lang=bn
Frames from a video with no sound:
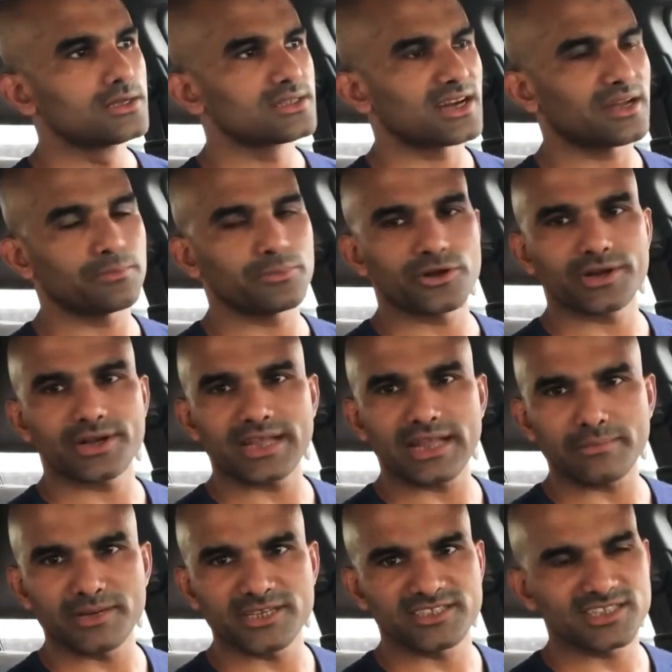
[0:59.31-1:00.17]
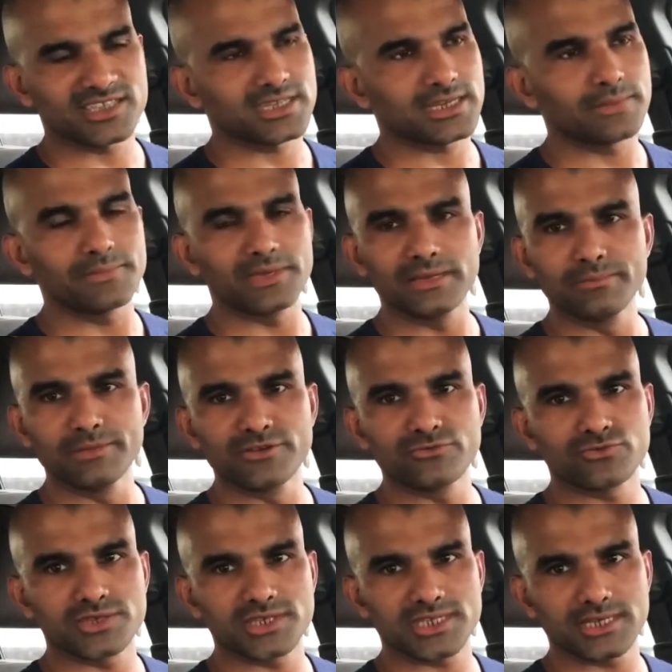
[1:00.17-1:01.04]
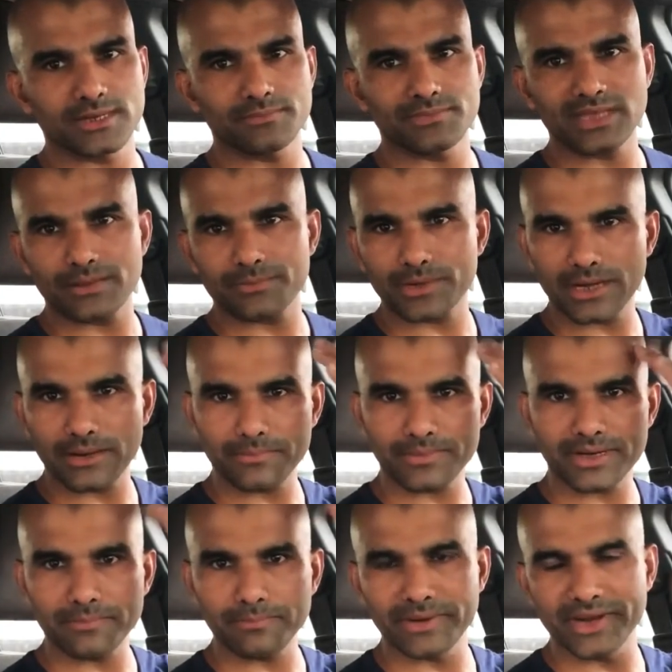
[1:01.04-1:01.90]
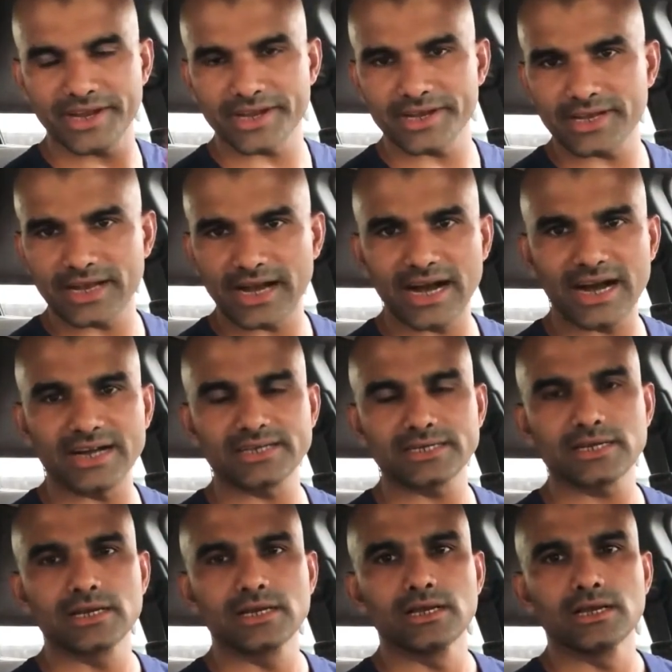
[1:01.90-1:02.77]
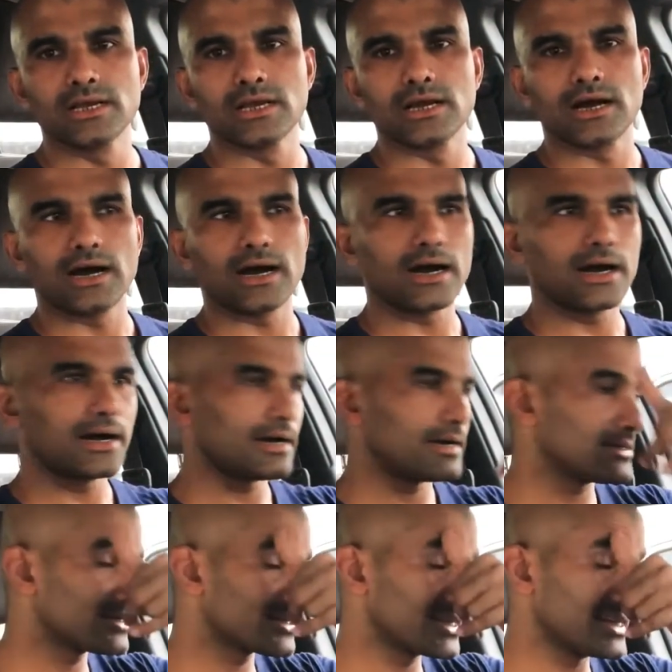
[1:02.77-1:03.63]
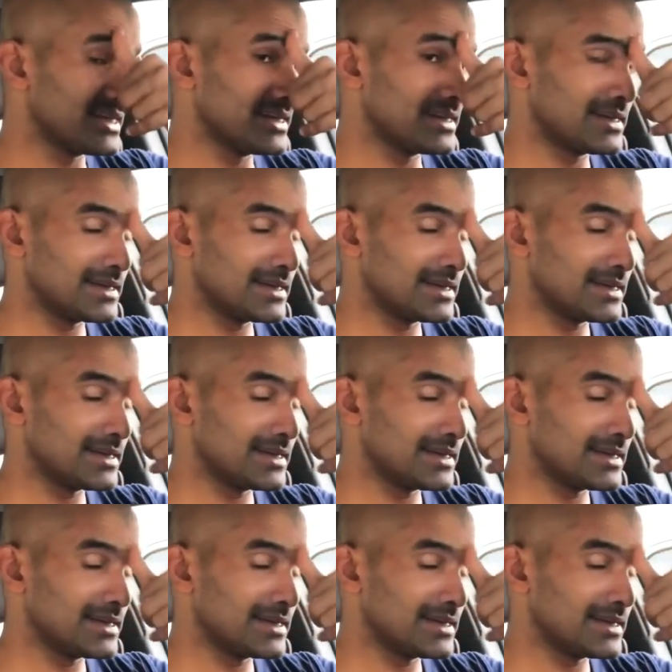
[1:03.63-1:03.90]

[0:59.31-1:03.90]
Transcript: তারপরে নার্ভাস সিস্টেম ইমিউন সিস্টেম তারপর আপনার ব্রেন হার্ট স্কিন